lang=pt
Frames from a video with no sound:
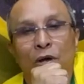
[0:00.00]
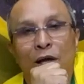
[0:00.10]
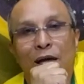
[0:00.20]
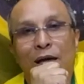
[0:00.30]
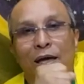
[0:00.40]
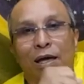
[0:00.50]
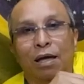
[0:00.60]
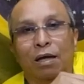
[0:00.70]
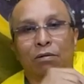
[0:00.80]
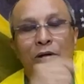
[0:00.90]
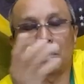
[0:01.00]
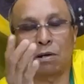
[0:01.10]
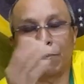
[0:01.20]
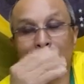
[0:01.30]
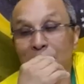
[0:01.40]
É, nas
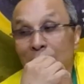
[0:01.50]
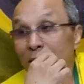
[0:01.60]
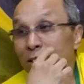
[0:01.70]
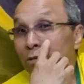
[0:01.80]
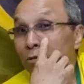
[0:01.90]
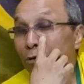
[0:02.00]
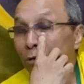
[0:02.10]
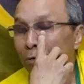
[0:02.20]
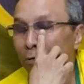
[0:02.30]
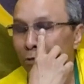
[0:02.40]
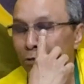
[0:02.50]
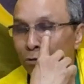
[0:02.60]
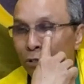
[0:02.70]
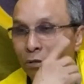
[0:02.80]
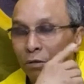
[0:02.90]
épocas das eleições de
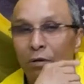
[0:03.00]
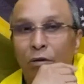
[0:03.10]
2018,